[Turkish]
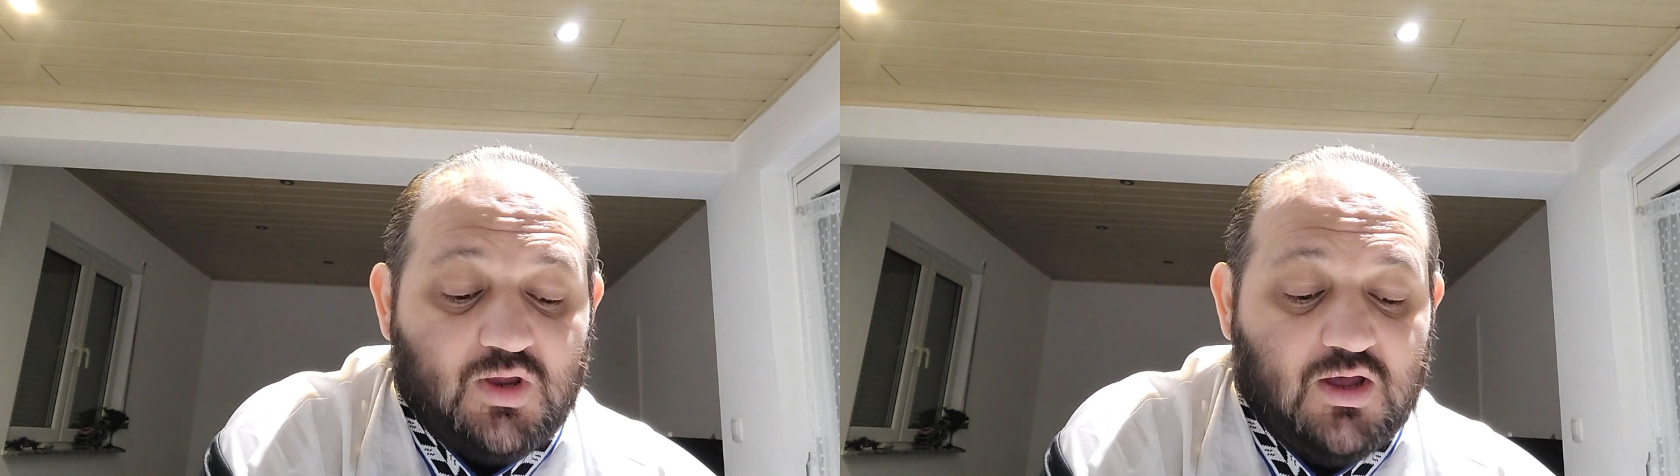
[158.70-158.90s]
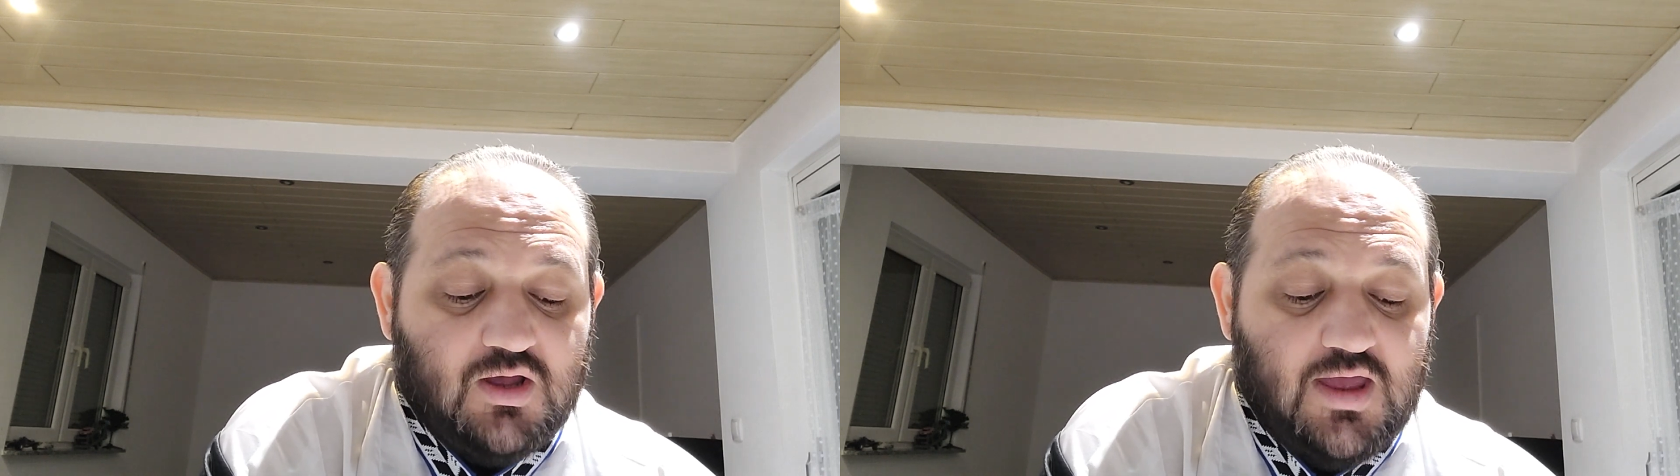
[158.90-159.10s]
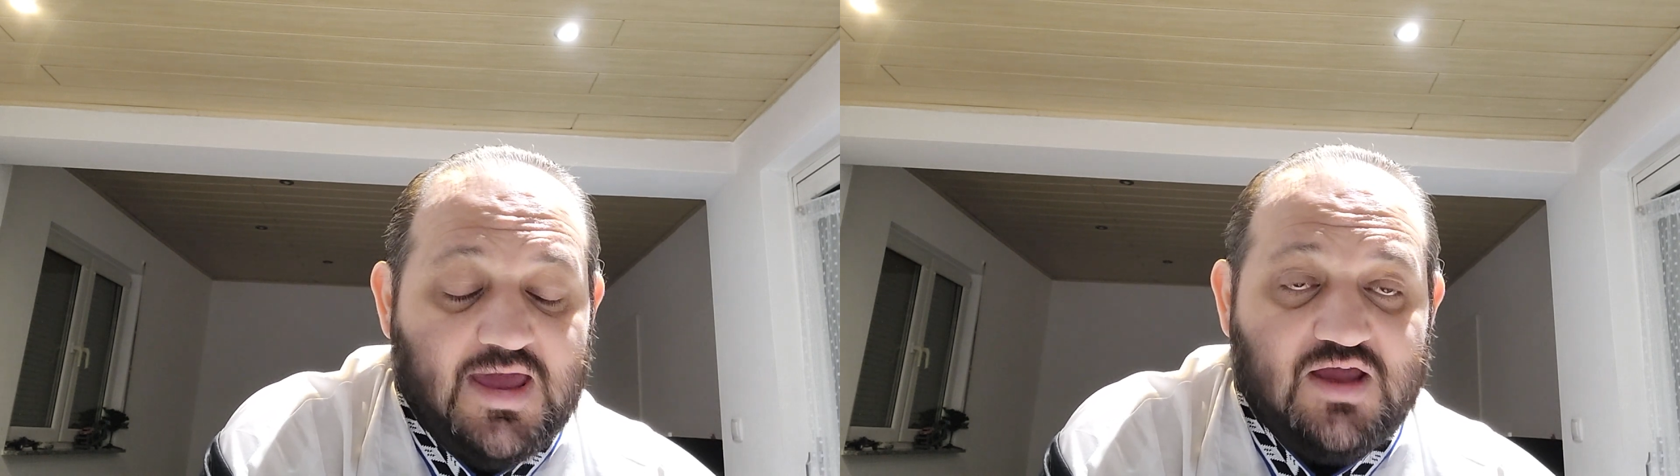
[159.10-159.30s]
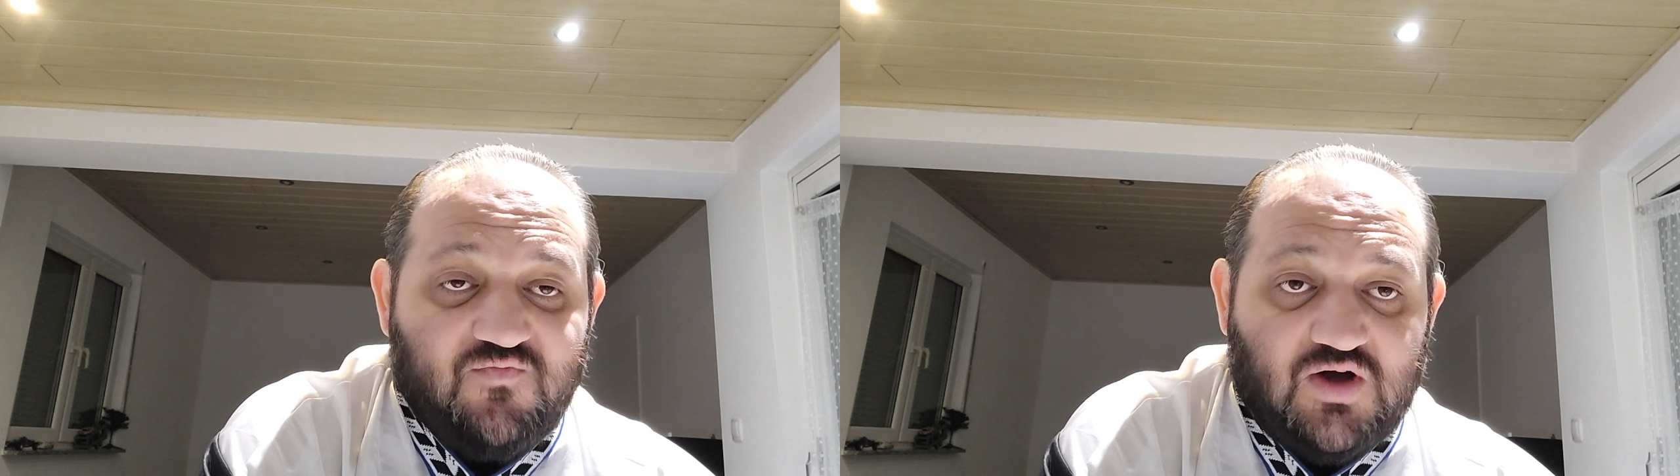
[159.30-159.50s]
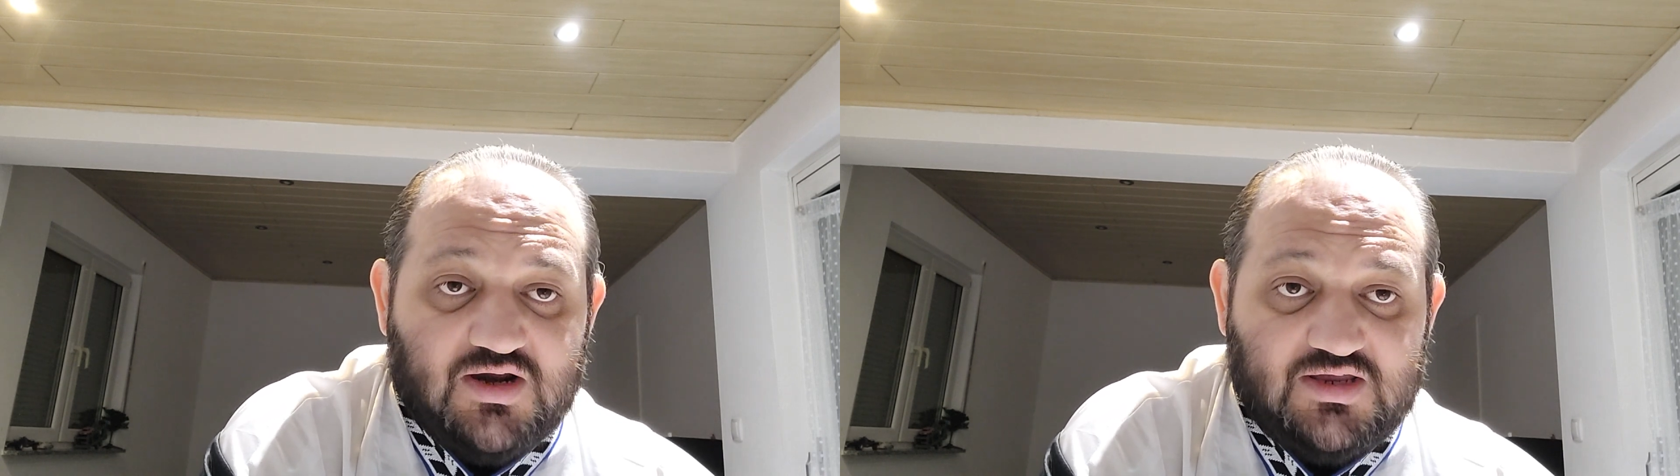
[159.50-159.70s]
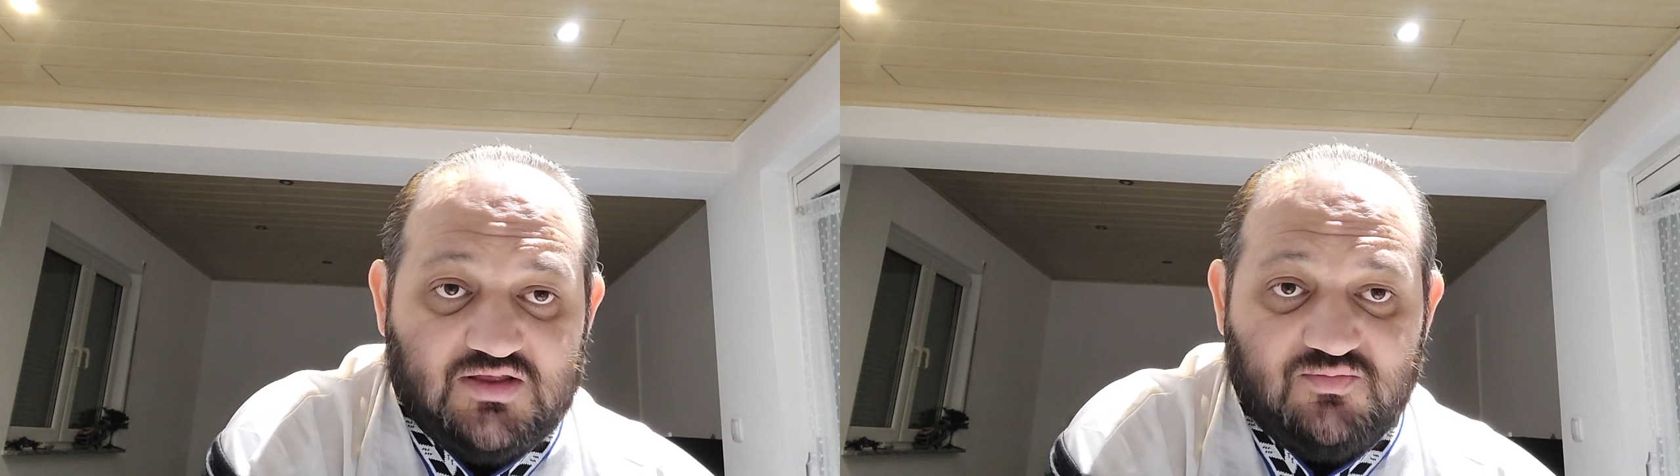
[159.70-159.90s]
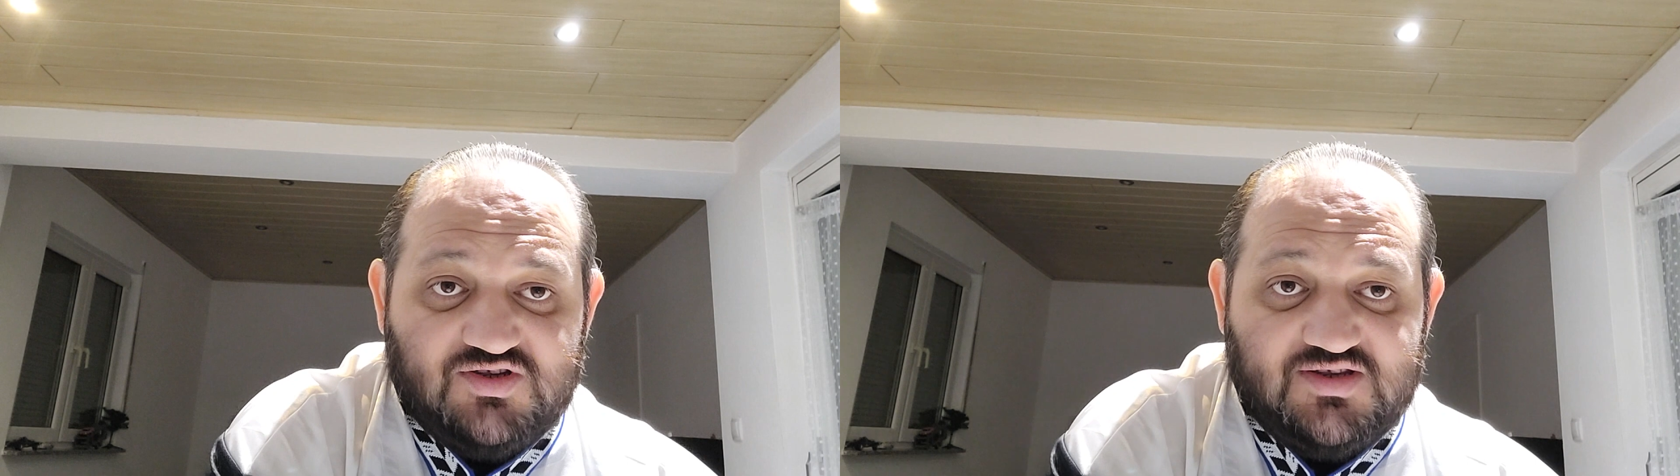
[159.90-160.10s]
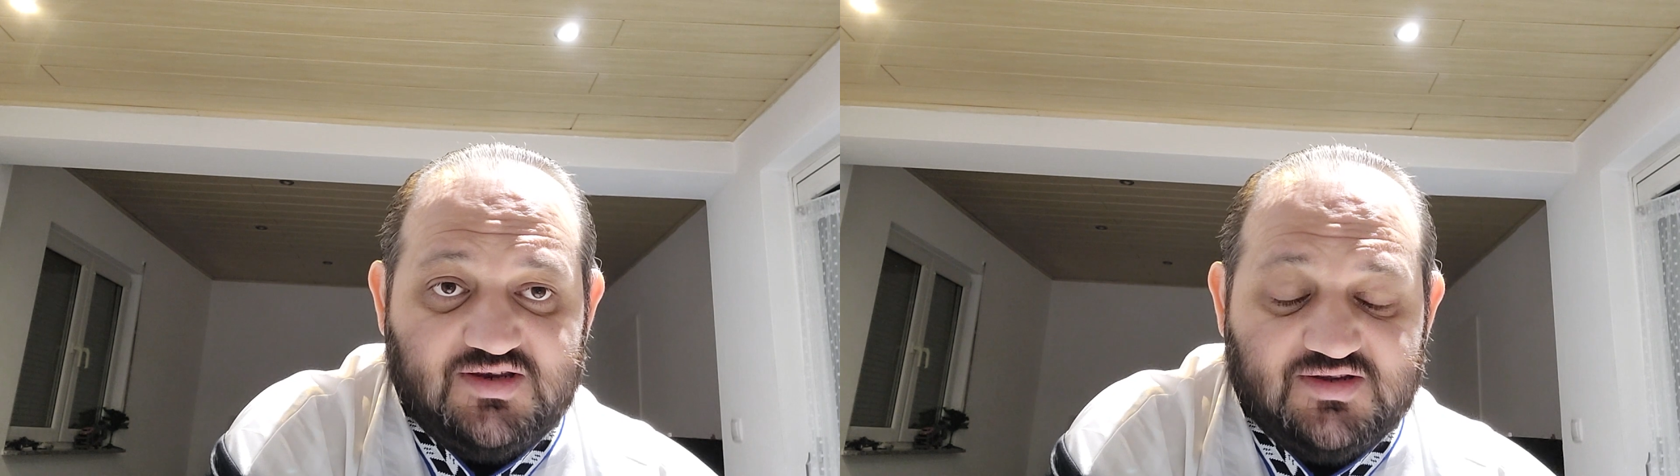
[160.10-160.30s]
E, eğer fark
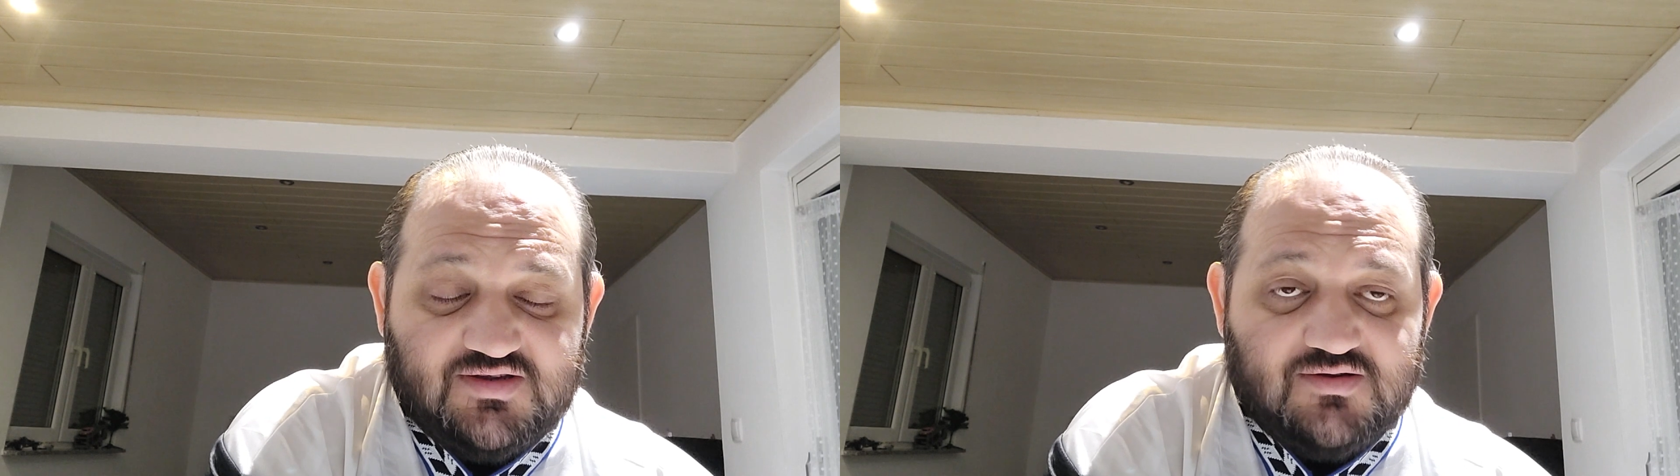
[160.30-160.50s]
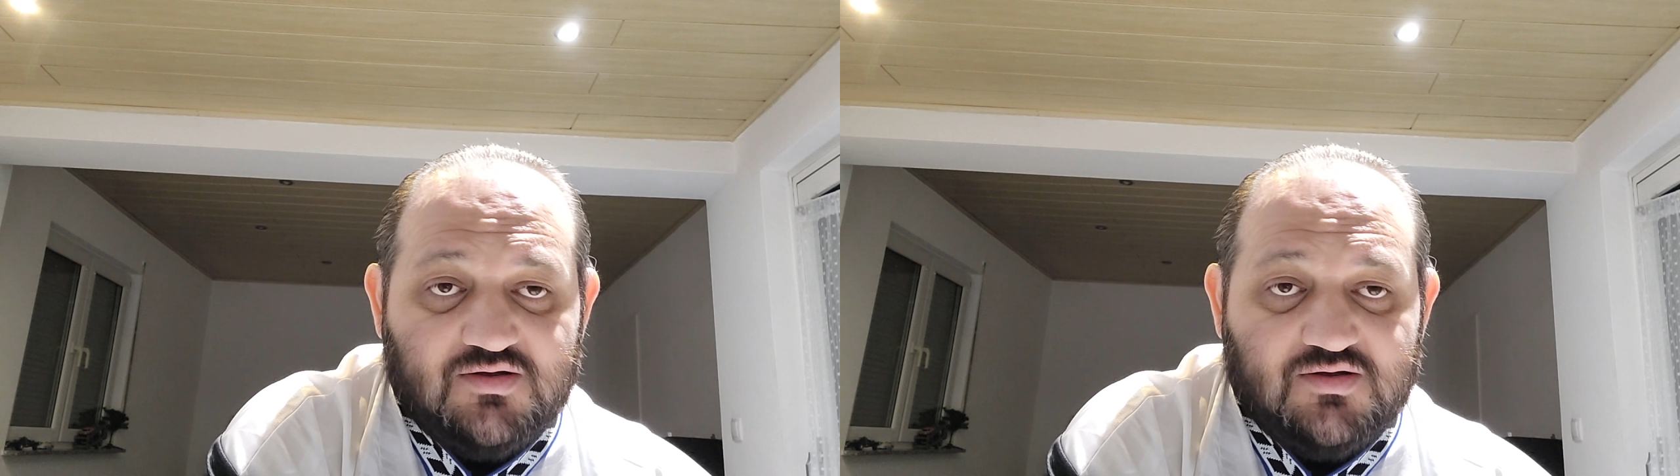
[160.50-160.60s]
etmişseniz